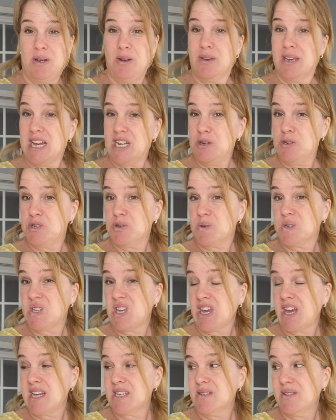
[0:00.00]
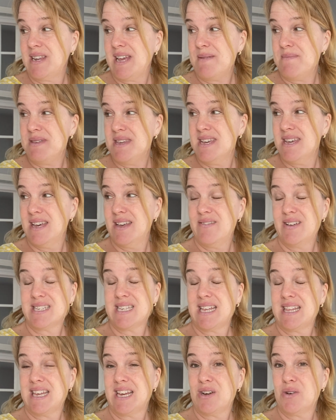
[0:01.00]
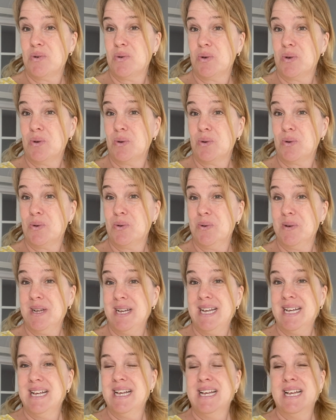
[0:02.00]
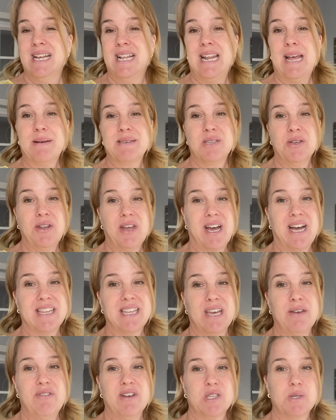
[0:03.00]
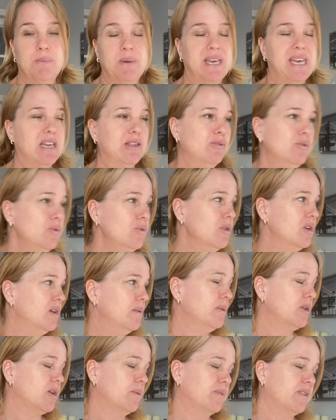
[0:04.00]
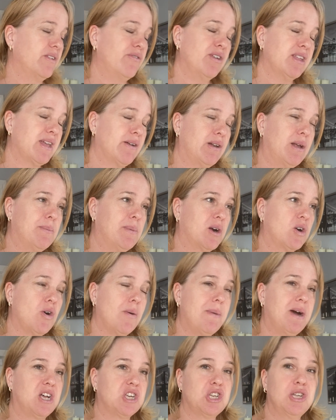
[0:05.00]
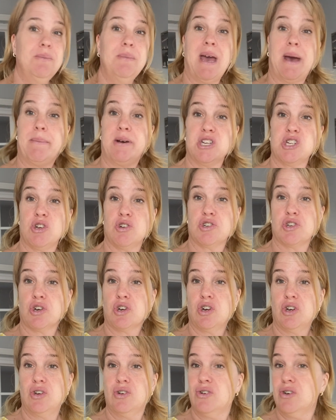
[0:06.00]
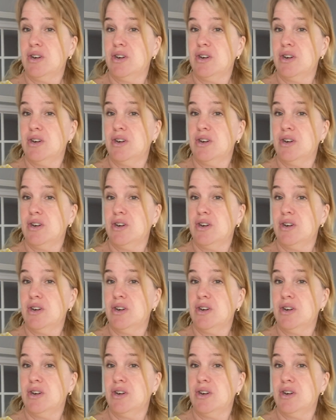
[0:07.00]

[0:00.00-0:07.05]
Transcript: Lucas, il joue au soccer avec son ami. Fait que c'était cool, cool, cool. Là, elle s'en est rentrée faire ce tout. Comme de fait, elle voulait pas quoi manger, mais elle mange son chocolat.